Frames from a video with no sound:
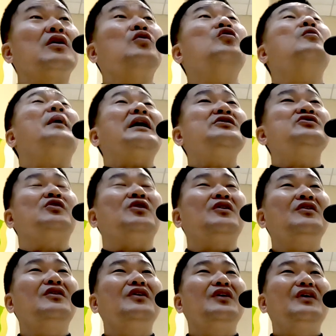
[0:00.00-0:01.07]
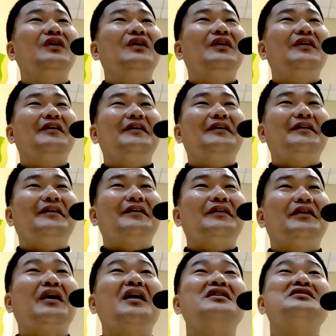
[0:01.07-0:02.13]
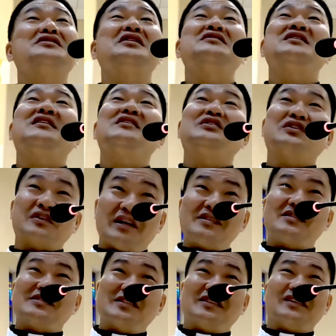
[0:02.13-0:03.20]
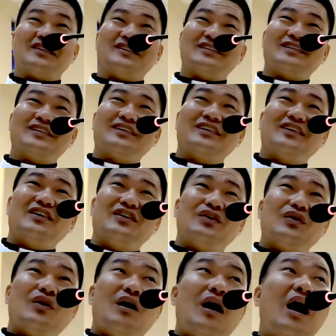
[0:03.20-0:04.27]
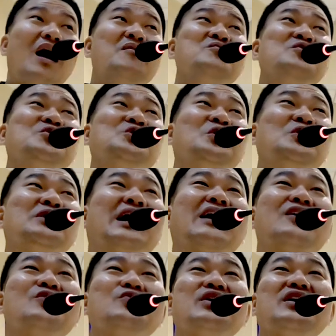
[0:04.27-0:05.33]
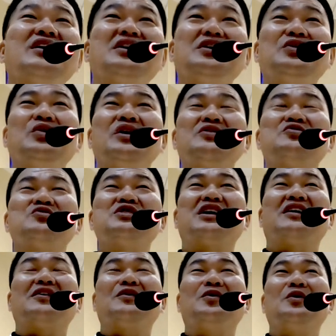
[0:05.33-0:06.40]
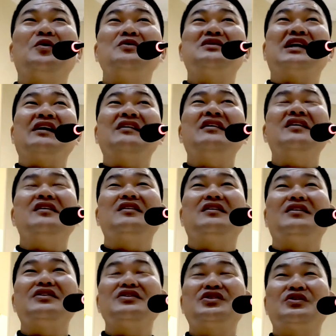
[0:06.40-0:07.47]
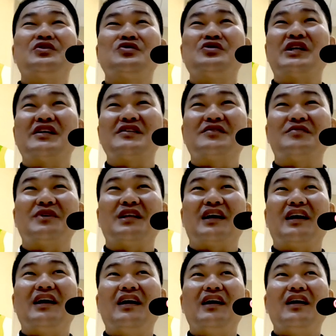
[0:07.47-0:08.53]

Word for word: 거꾸로 봤죠. 내가 이제 세상을 떠났어. 아무도 나를 위해 기도해 주지 않고 장례를 치러 주지 않습니다.